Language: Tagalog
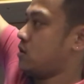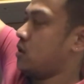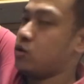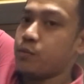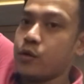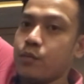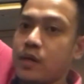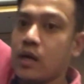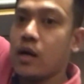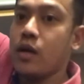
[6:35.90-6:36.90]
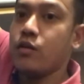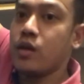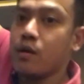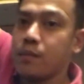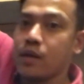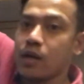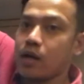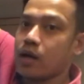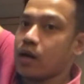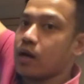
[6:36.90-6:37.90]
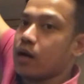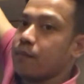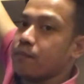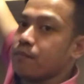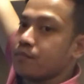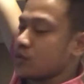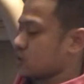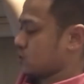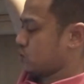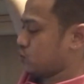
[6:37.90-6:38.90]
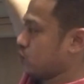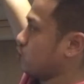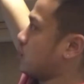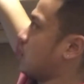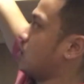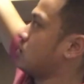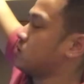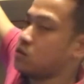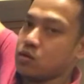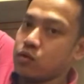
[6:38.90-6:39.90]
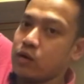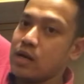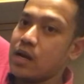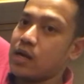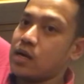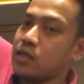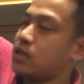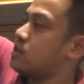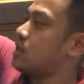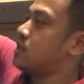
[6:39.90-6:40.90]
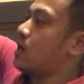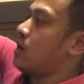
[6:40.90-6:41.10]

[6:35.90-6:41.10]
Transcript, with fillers: Ito po yung pinaka, ano niya, pinaka dulo niya. So, ilalak natin isa-isa.